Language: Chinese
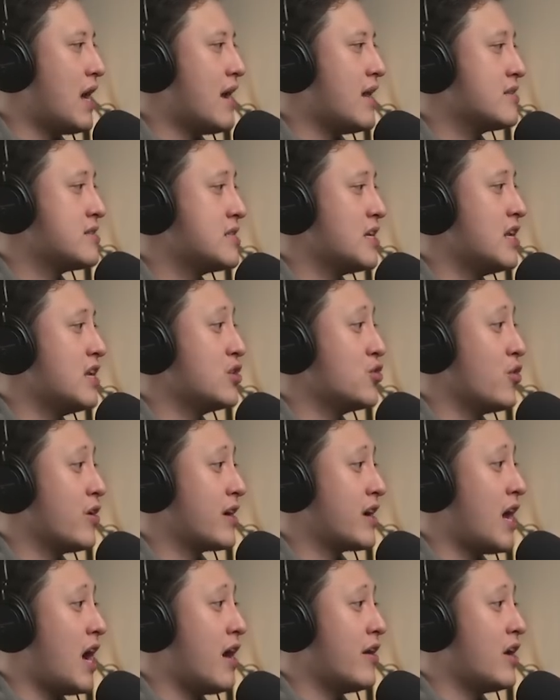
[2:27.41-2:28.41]
asset in your
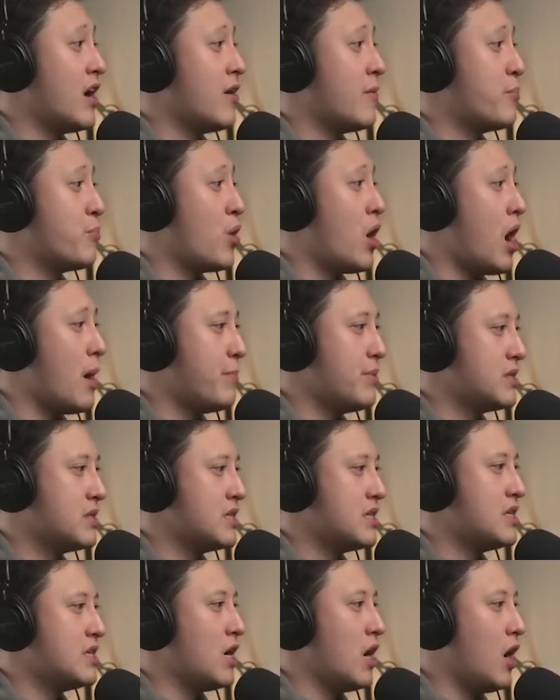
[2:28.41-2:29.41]
account are property